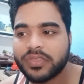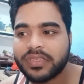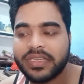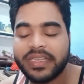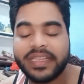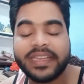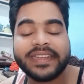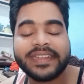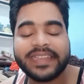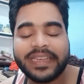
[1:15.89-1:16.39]

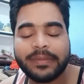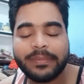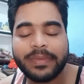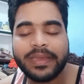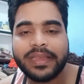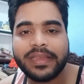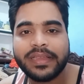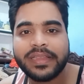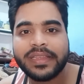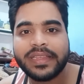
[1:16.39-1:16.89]
एयरटेल में
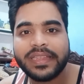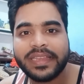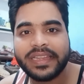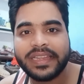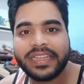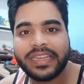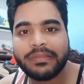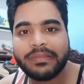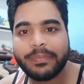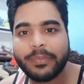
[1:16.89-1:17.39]

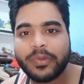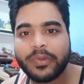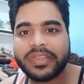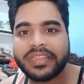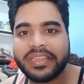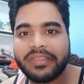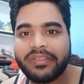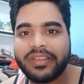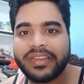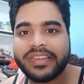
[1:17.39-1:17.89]
एयरटेल में पोर्ट
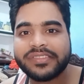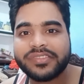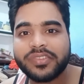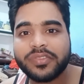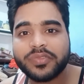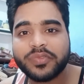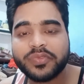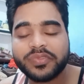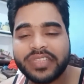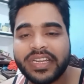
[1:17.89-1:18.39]
करवा लेता
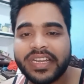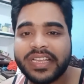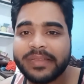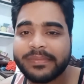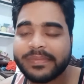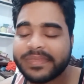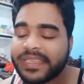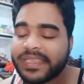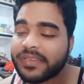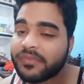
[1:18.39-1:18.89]
हूँ दूसरा
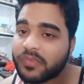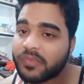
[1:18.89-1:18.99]
काम ये